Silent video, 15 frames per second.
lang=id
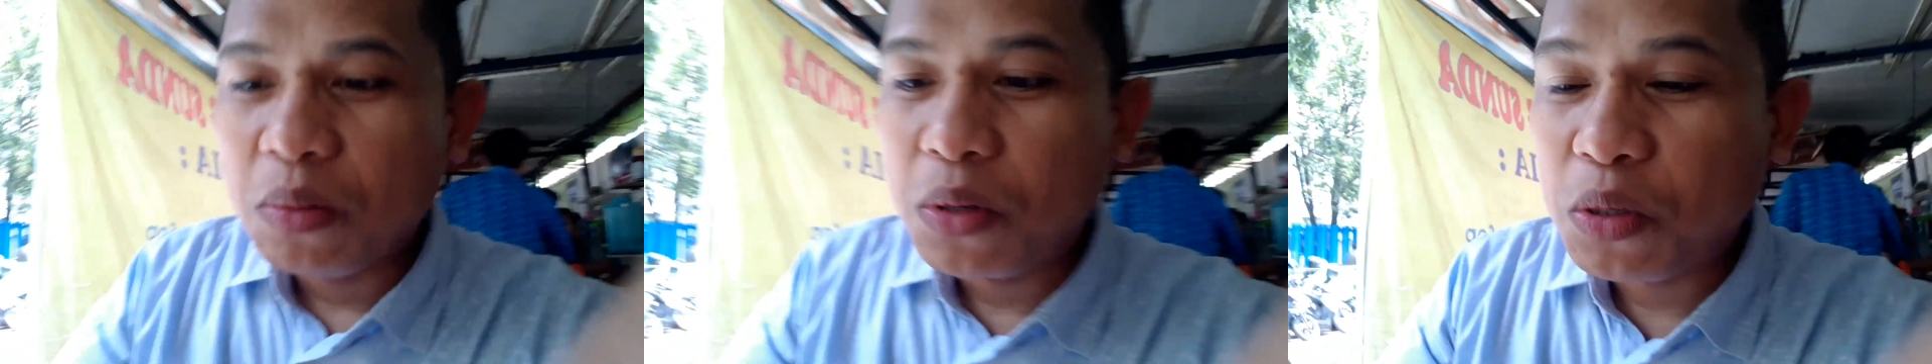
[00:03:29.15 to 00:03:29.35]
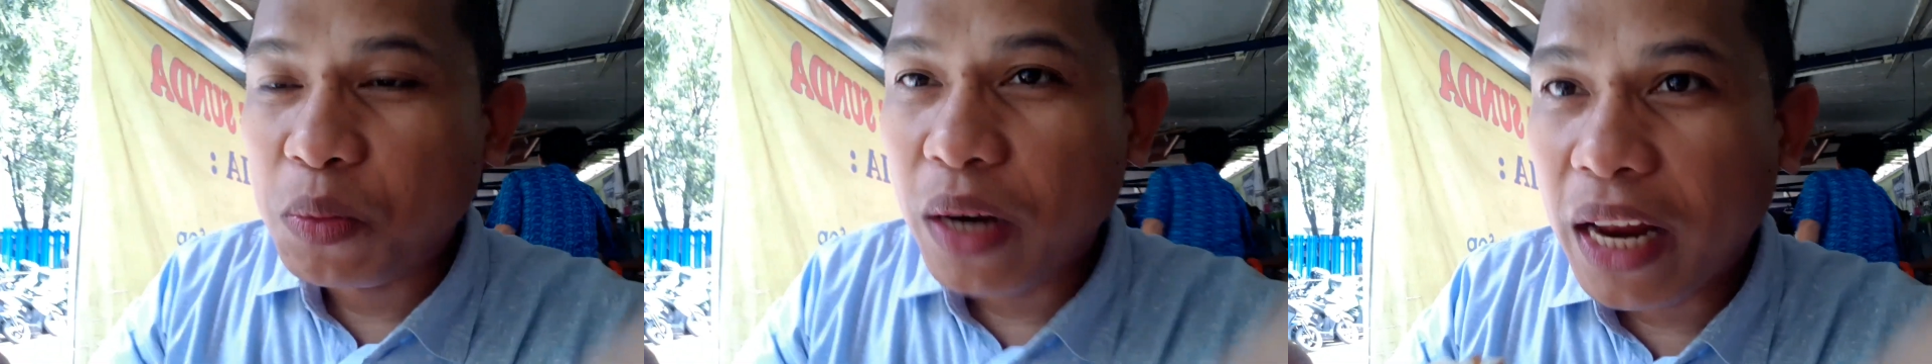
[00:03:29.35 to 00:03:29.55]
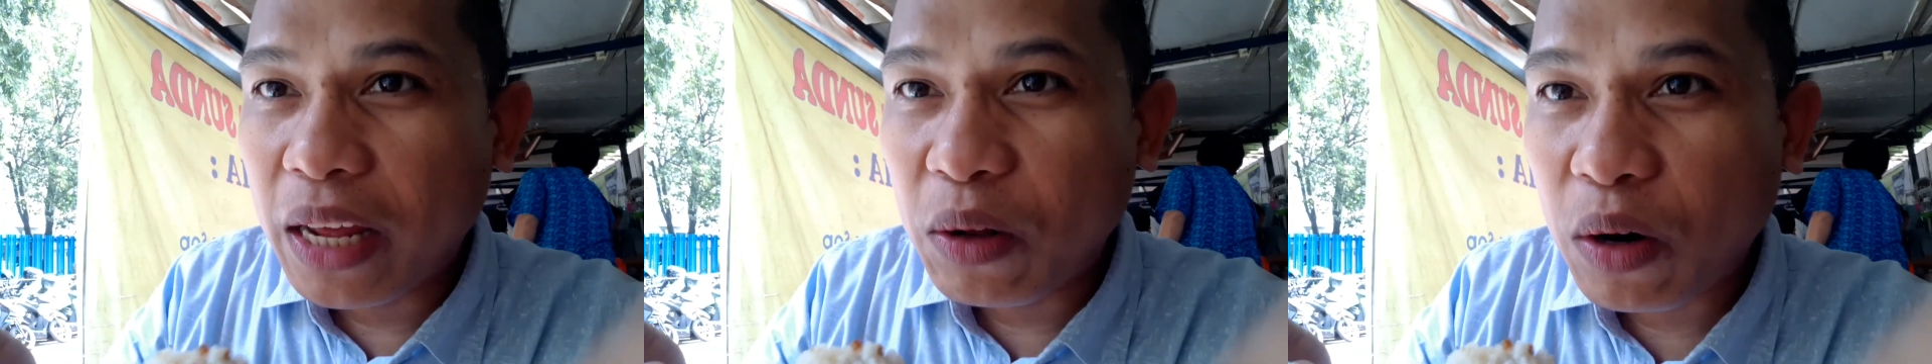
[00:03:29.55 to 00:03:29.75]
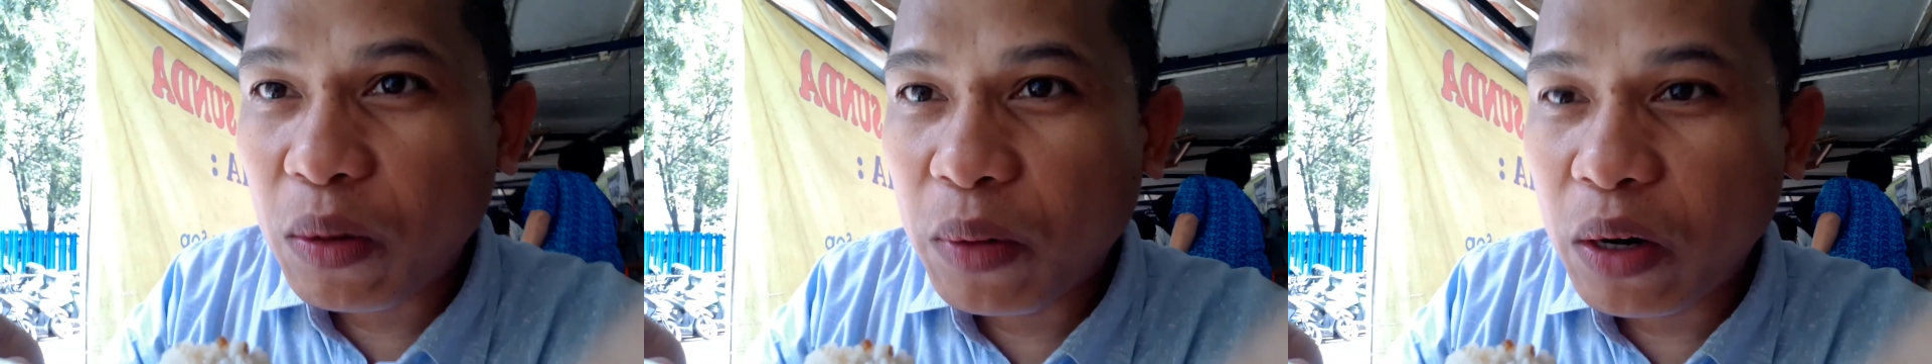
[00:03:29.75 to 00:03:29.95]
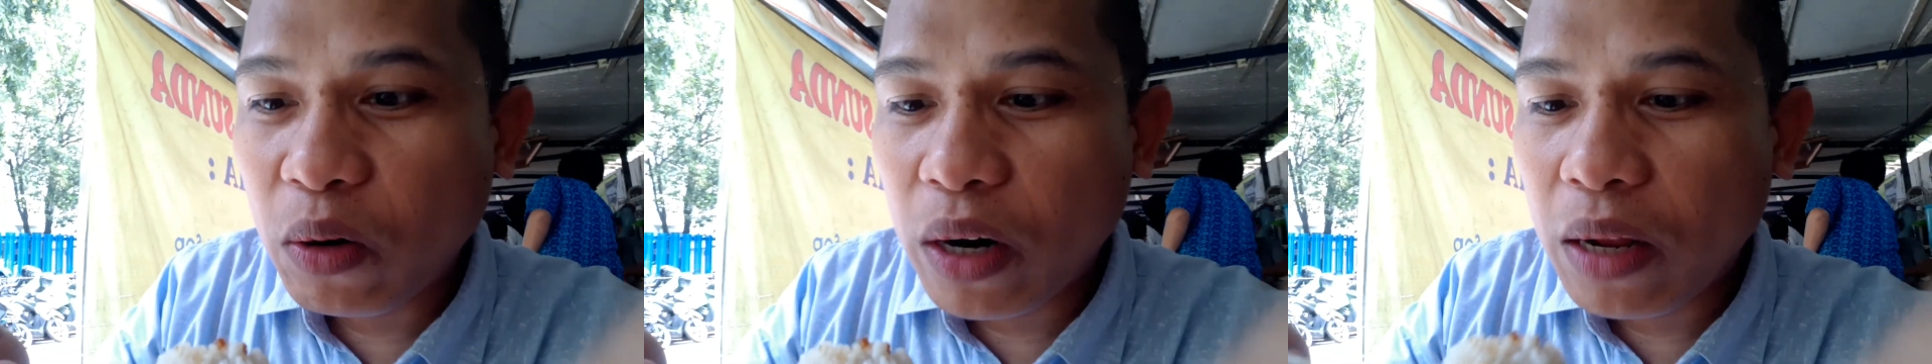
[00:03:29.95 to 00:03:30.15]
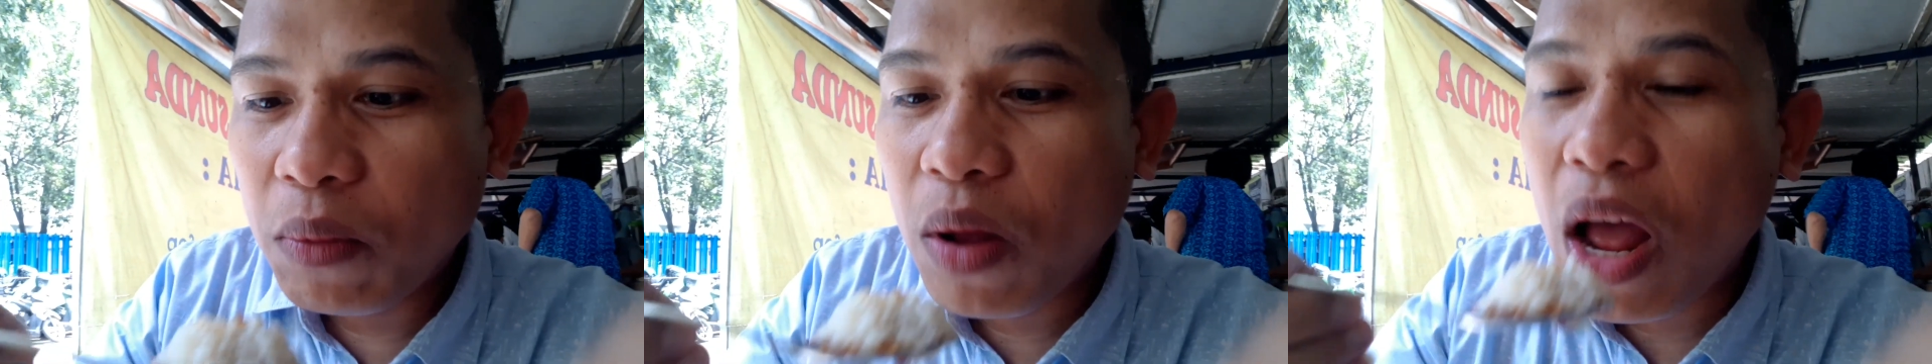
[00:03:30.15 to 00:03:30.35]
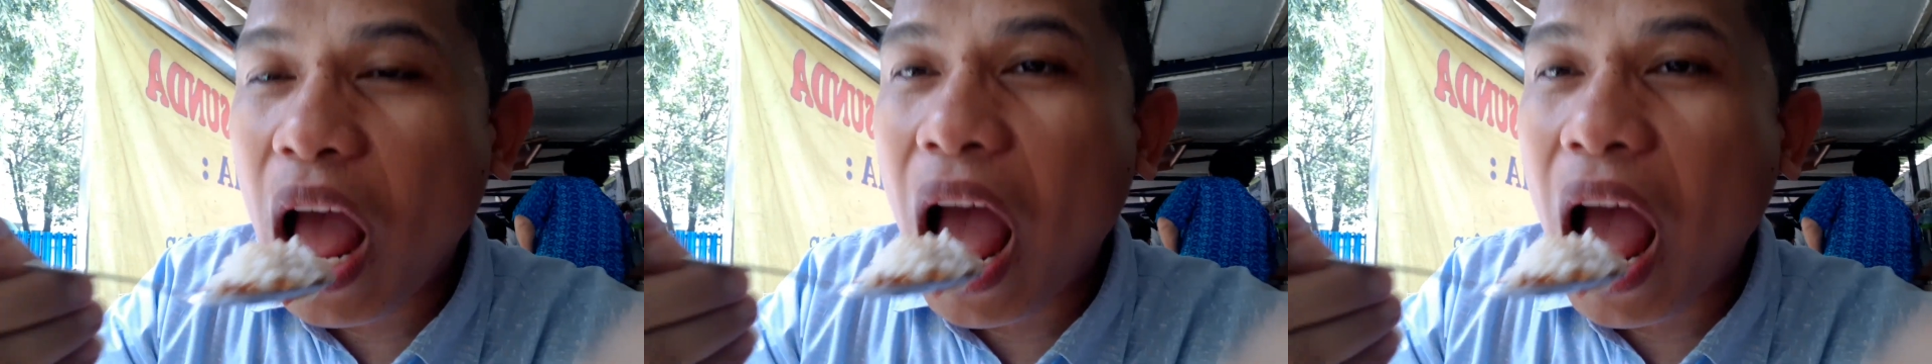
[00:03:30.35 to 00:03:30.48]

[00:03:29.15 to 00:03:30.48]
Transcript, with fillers: Bismillahirrahmanirrahim